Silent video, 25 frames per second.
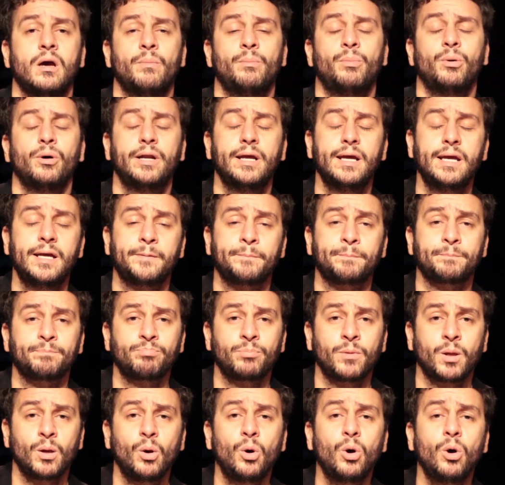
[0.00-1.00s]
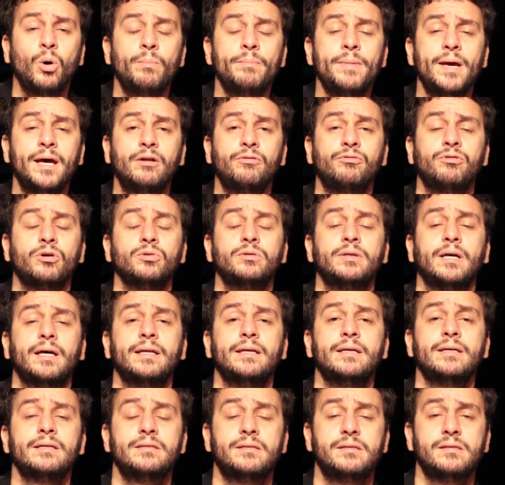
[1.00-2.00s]
Porém, Romero
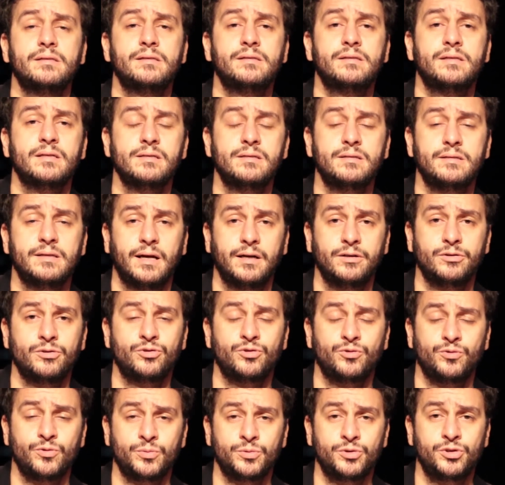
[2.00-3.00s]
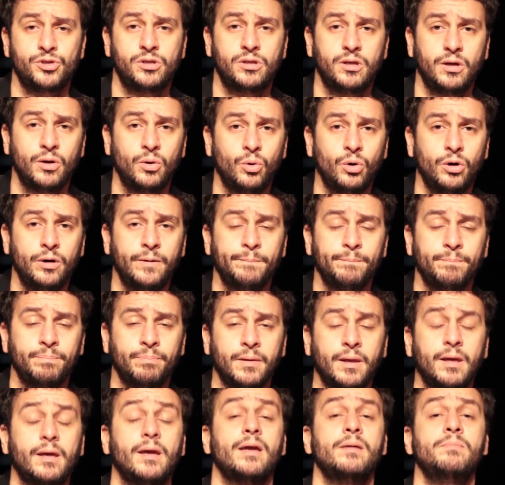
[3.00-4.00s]
voltaria a se distanciar dos filmes de terror
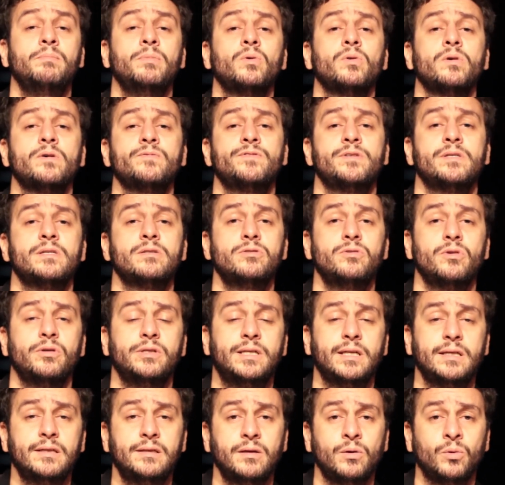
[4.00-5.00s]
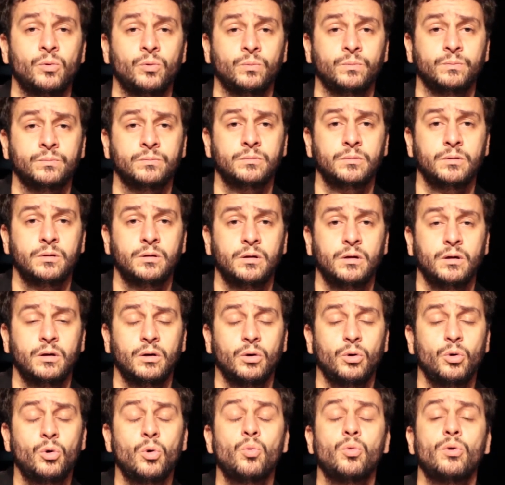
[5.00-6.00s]
em 1981,
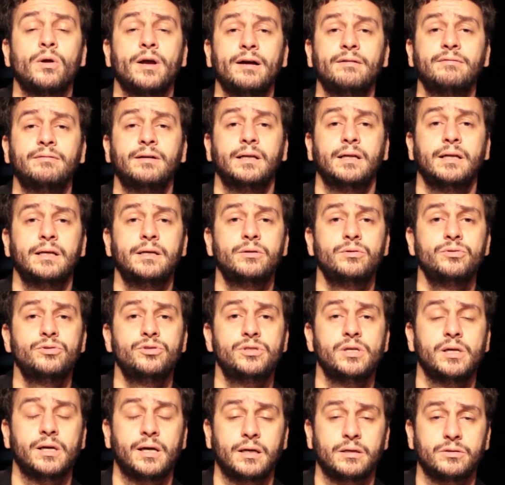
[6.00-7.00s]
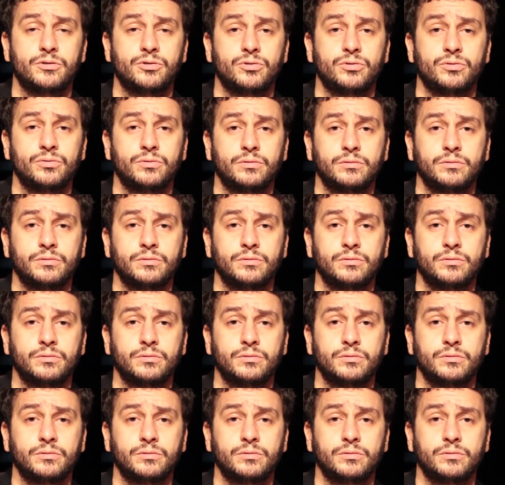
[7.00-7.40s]
com Cavaleiros de Aço.